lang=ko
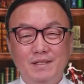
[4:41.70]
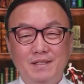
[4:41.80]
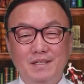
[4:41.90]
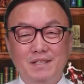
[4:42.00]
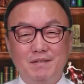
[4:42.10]

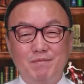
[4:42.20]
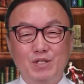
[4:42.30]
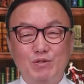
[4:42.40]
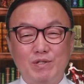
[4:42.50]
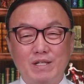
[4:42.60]
이런
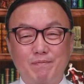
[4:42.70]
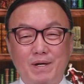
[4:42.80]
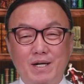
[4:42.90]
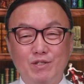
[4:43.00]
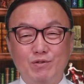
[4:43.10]
민주당의
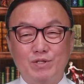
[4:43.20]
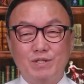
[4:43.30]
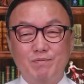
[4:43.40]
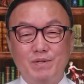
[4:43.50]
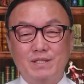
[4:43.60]
박안주
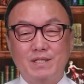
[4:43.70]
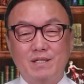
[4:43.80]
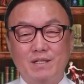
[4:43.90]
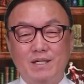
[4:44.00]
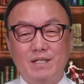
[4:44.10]
성비
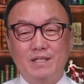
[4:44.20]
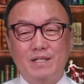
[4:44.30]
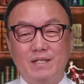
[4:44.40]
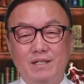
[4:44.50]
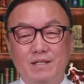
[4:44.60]
사건 과
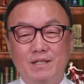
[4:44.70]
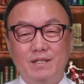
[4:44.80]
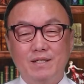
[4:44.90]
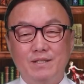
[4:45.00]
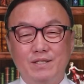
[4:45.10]
관련해
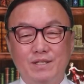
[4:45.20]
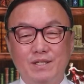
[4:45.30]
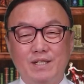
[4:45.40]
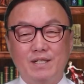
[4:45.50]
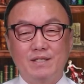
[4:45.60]

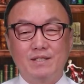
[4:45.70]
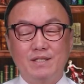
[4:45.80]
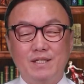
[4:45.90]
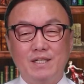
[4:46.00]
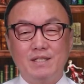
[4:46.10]
정의당은
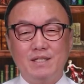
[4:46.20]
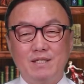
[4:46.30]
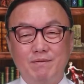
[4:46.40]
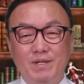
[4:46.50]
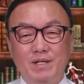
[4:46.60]
지난
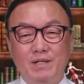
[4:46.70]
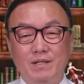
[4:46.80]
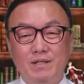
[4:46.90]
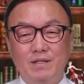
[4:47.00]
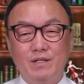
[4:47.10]
12일
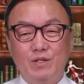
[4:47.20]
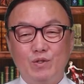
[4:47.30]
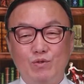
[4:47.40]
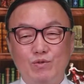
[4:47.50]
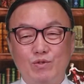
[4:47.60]

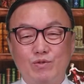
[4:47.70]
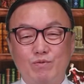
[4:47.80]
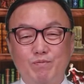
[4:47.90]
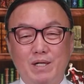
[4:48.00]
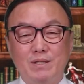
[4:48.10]

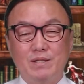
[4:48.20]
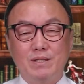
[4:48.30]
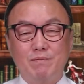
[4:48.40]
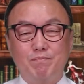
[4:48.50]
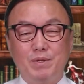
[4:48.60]
윤호중,
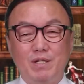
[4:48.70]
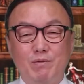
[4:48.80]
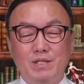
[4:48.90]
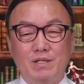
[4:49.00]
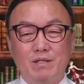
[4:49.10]
박지연
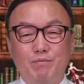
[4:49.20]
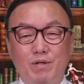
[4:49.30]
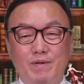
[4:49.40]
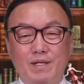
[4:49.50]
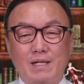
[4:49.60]
비대위원장을
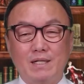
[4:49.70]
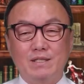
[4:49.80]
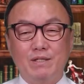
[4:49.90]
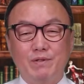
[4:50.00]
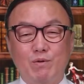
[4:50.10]
포함해 당
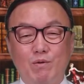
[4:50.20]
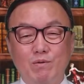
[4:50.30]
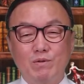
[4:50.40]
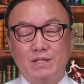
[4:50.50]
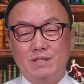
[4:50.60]
차원의
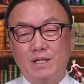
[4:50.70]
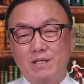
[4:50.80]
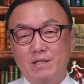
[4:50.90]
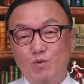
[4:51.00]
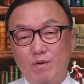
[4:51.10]
공식
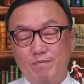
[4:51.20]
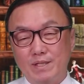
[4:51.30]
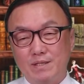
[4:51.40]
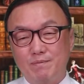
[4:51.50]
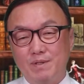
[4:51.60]
사과를 요구한 바
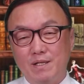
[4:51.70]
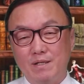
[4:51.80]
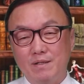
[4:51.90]
있습니다.